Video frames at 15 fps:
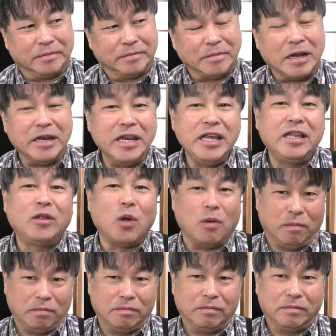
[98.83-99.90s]
まあ、2
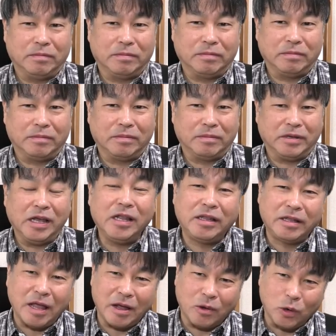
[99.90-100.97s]
トン
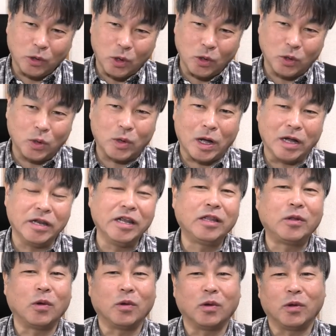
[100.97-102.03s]
1.5トンとか2
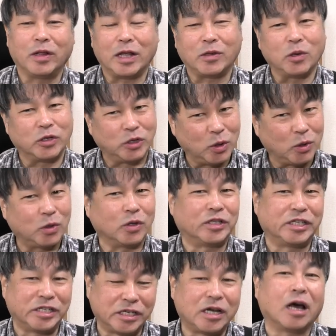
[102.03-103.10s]
トンのだとちょっと
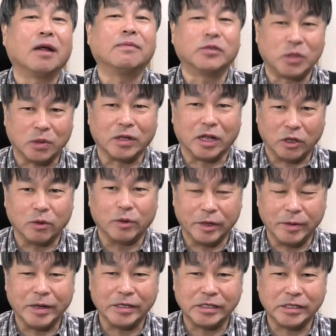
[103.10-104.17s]
力不足だと思い
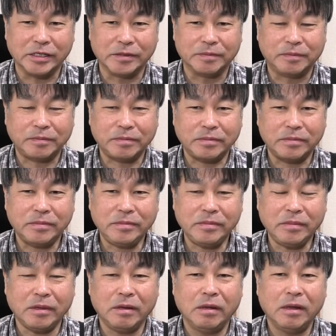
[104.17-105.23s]
ます
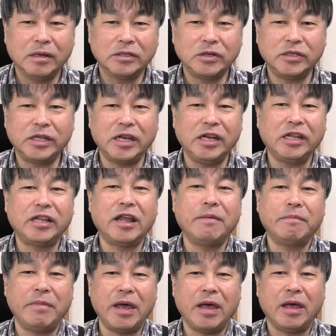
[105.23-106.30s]
そして2
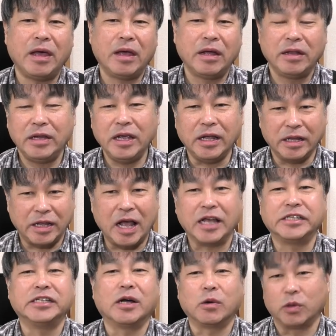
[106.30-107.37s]
点目に
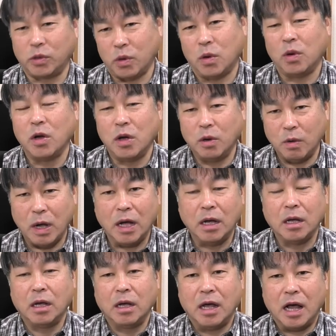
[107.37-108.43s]
大事なこと
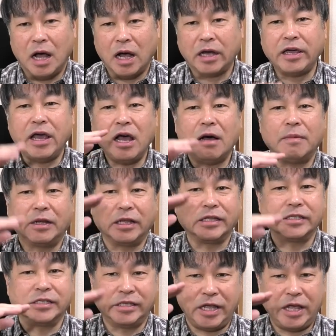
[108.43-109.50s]
は上げ幅で
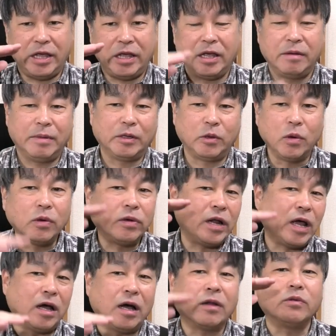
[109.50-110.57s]
すね、まあ、どのく
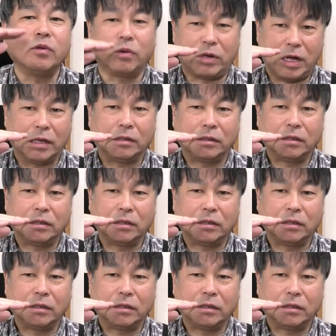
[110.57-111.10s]
らい上がるのか